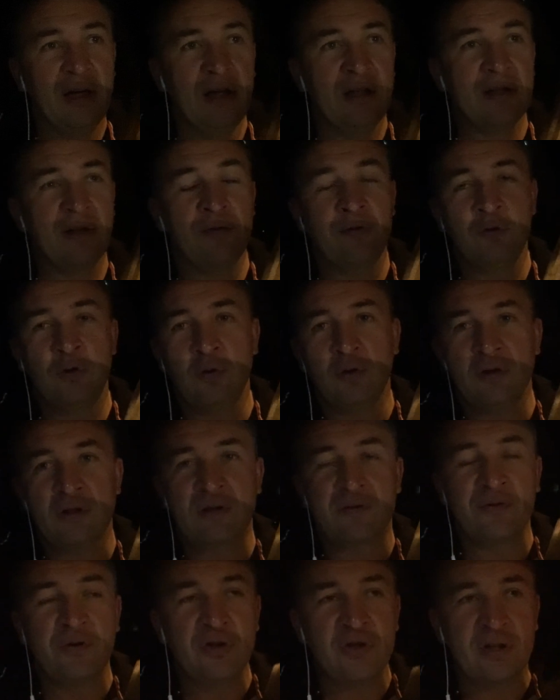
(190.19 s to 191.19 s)
это все
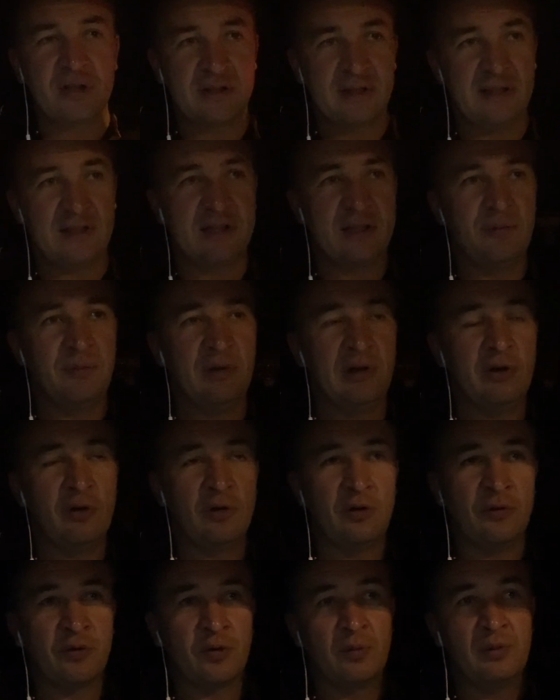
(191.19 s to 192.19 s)
свыше 10
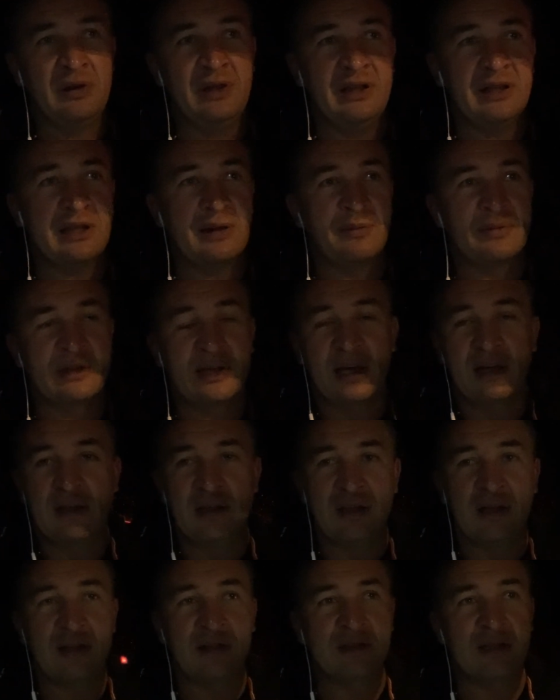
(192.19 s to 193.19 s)
миллионов рублей там, за
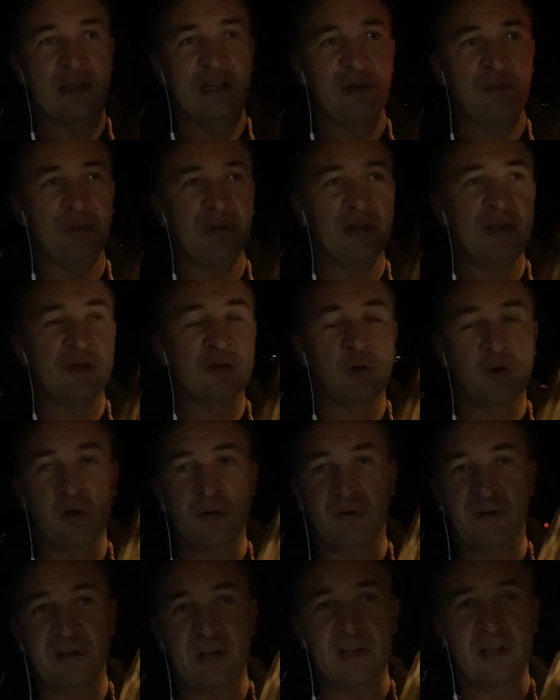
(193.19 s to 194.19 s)
какие-то задрыпанные 40
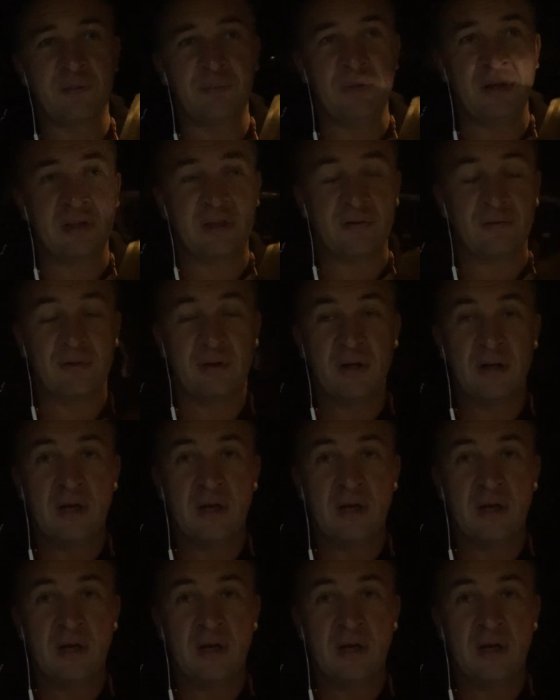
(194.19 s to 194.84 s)
квадратных метров.